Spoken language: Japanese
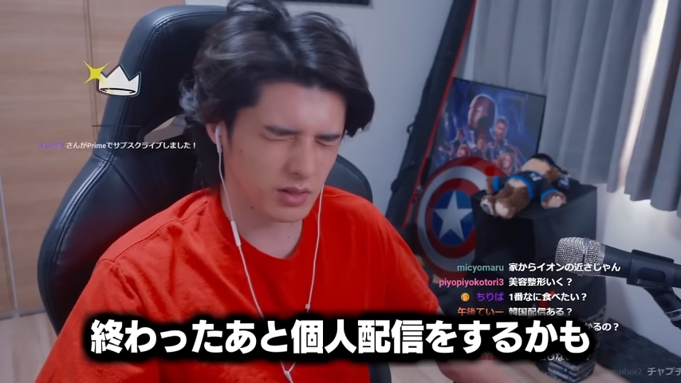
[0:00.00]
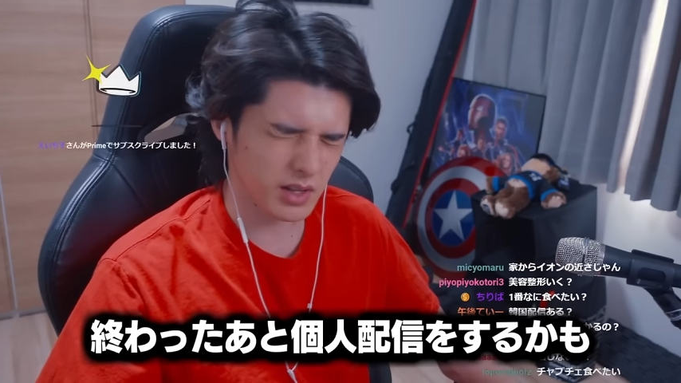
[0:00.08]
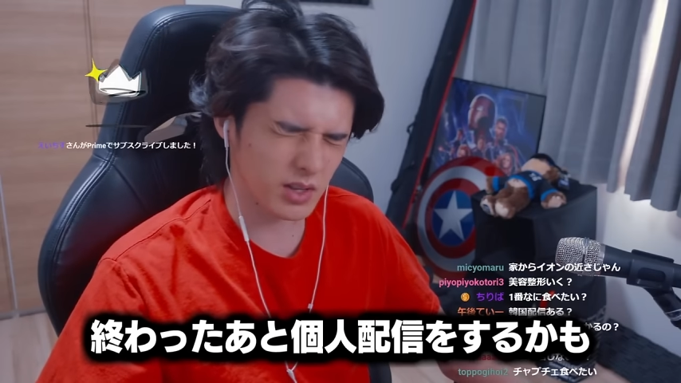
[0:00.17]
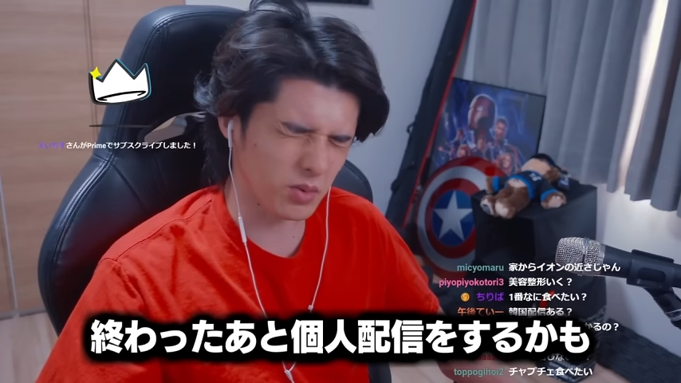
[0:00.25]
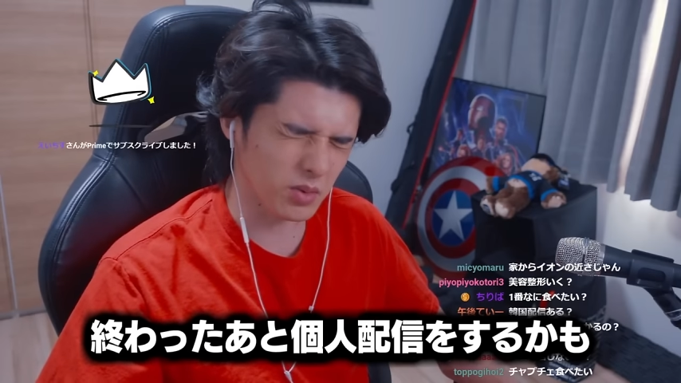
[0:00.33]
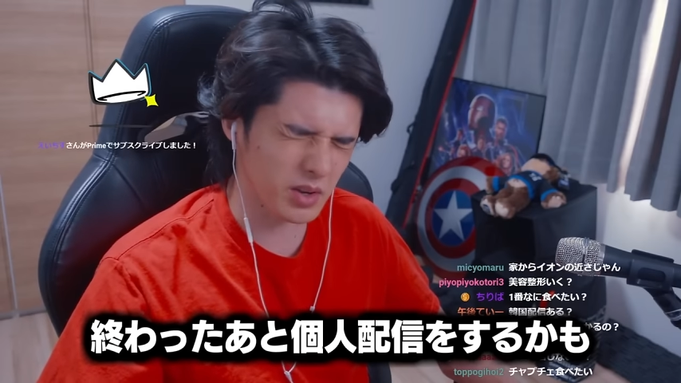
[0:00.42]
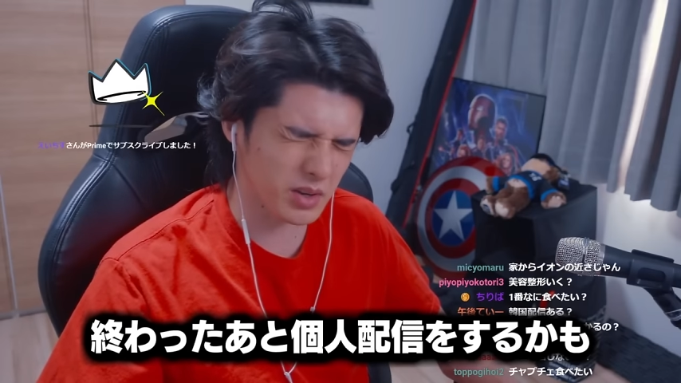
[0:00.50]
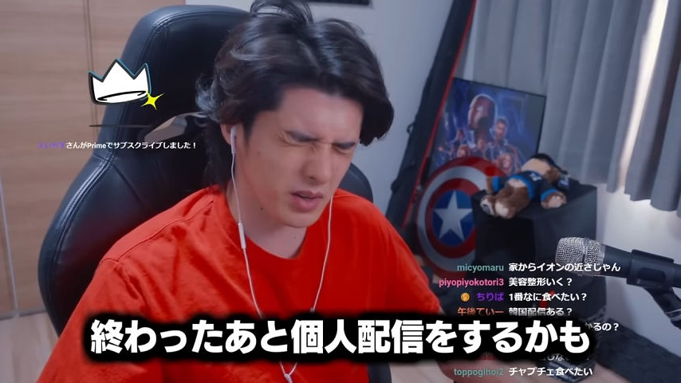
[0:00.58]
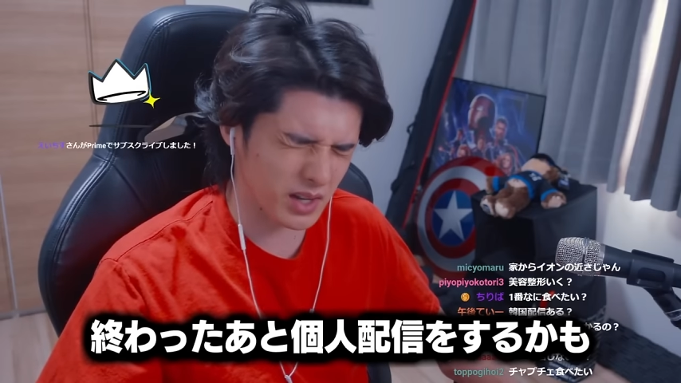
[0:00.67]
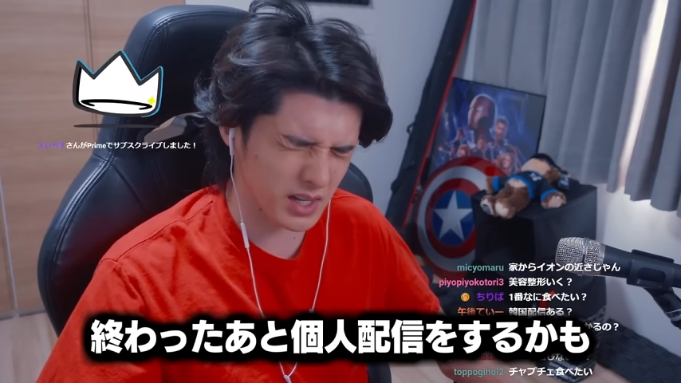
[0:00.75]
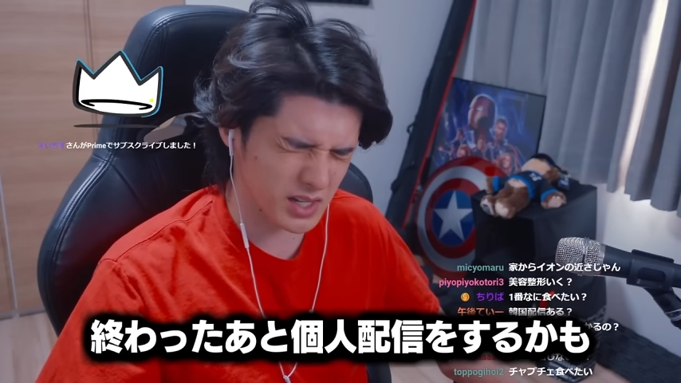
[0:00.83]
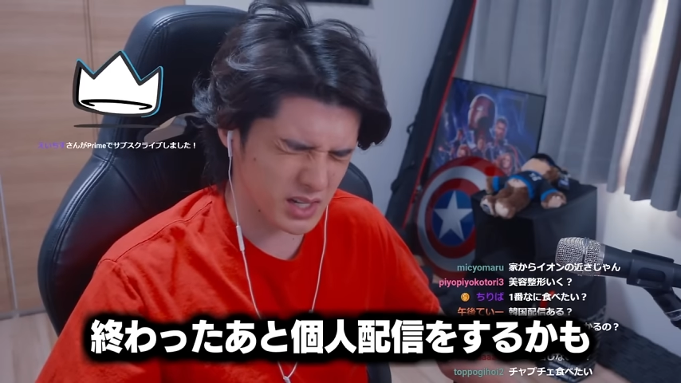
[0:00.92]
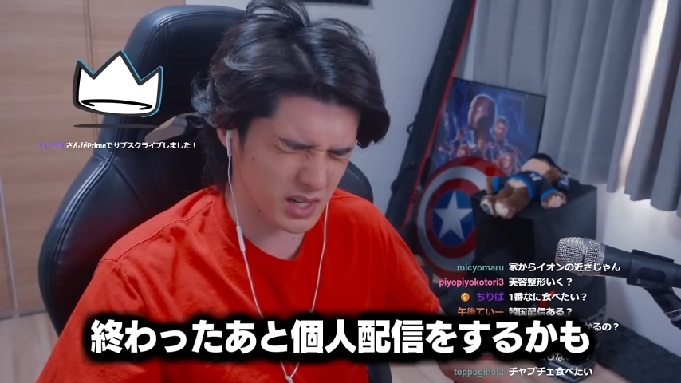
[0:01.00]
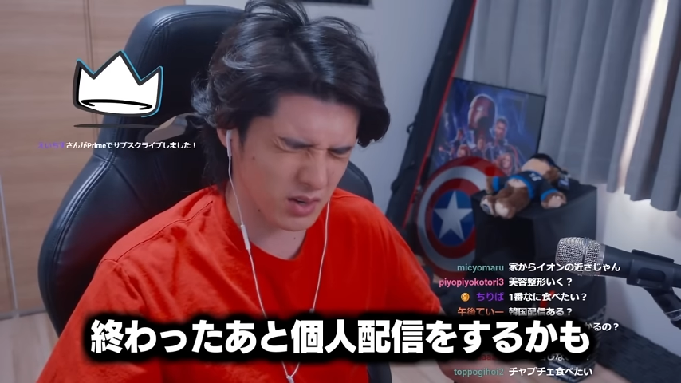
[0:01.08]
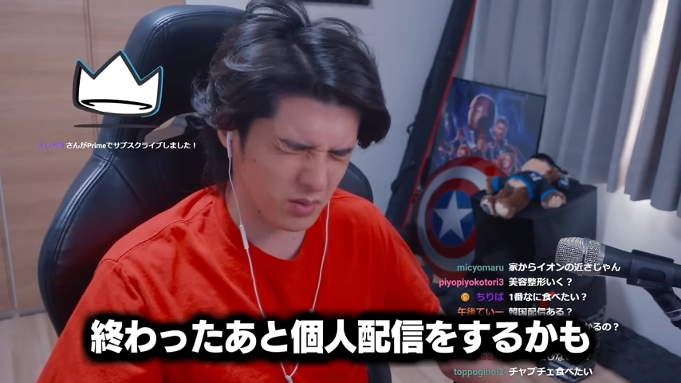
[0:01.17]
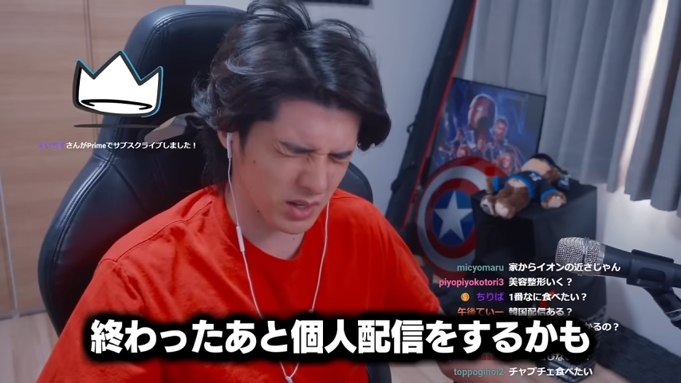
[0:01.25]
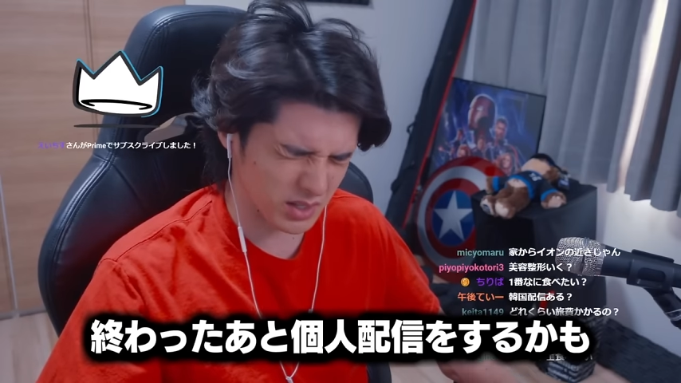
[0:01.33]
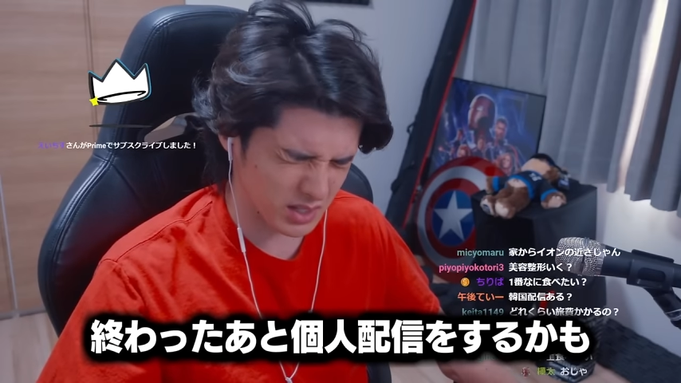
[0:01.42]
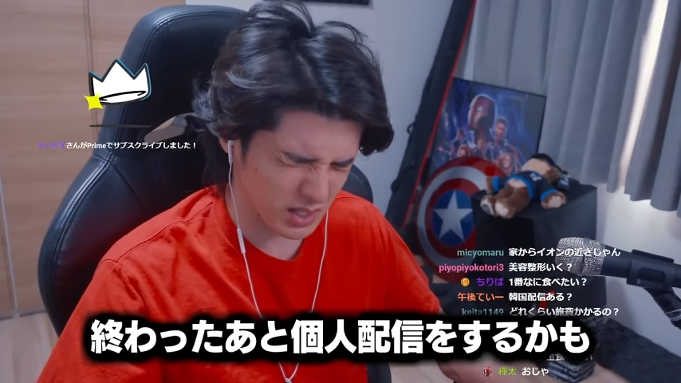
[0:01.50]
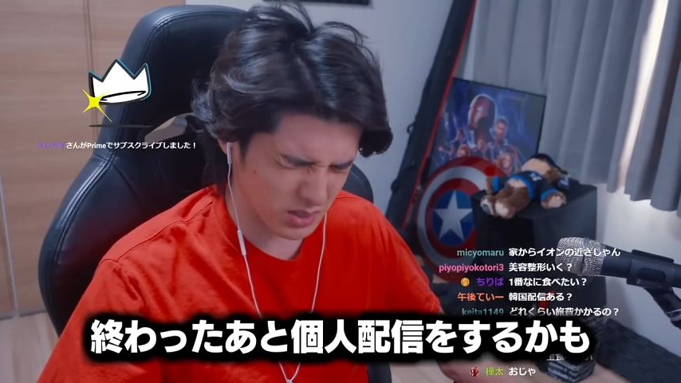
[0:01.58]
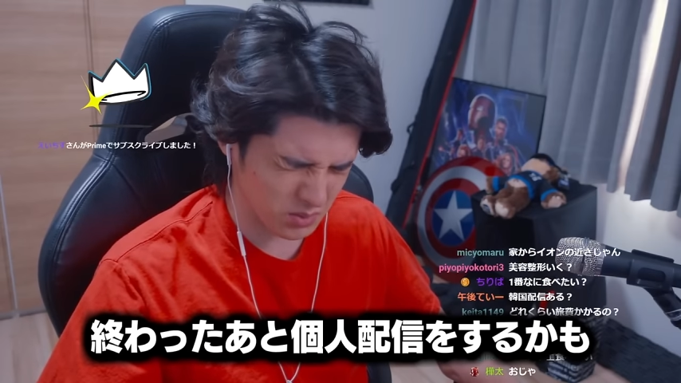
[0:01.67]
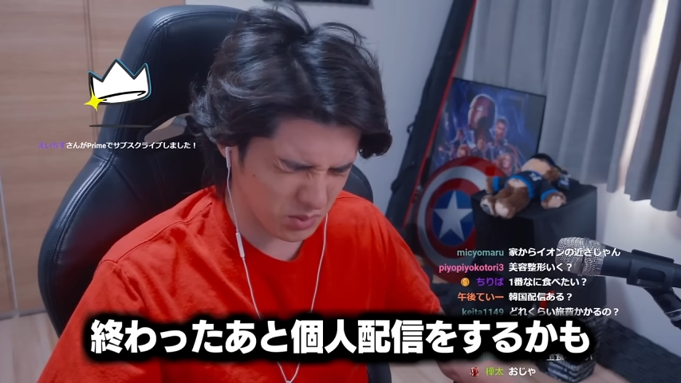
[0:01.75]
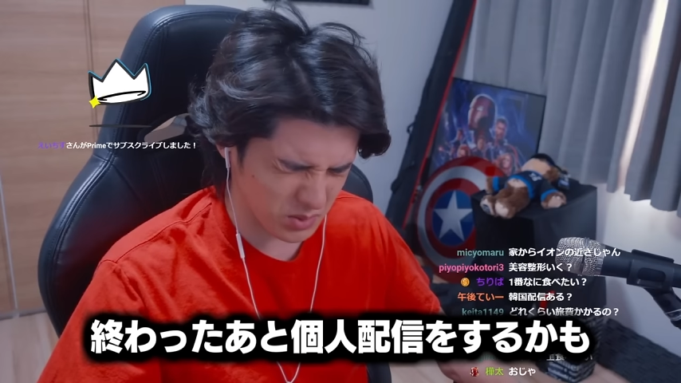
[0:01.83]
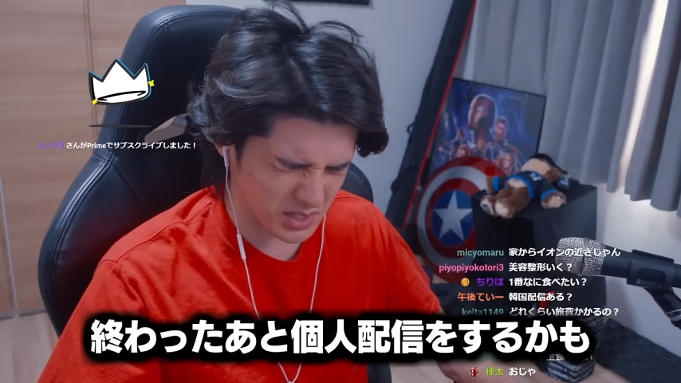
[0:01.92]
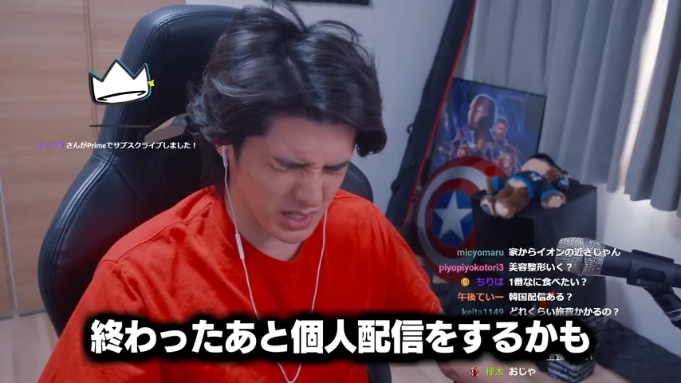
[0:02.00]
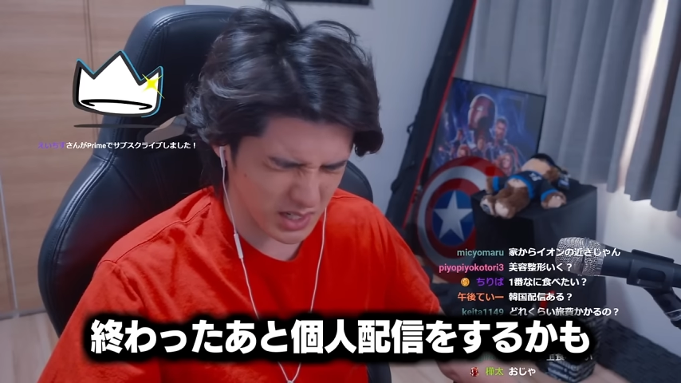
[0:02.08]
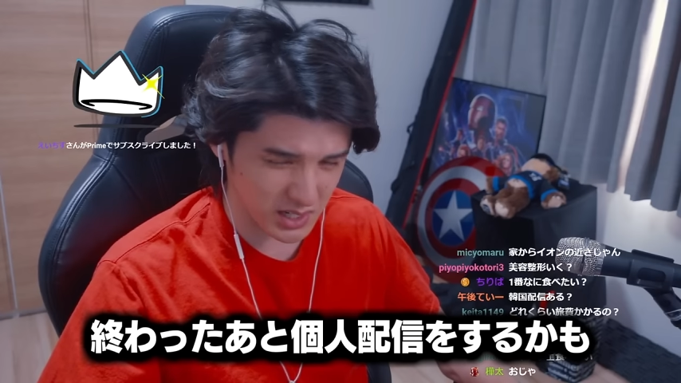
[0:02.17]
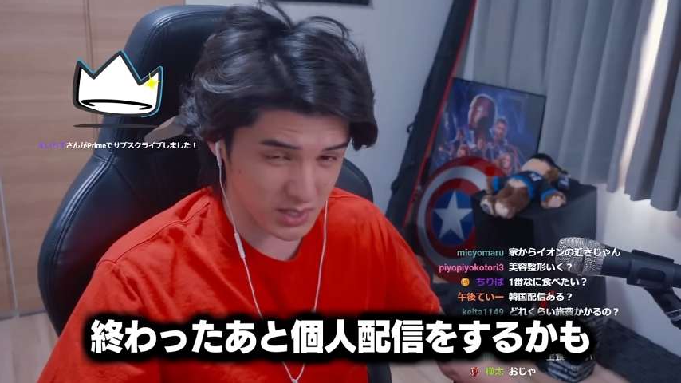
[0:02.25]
で、どこ行くの配信が終わった後個人配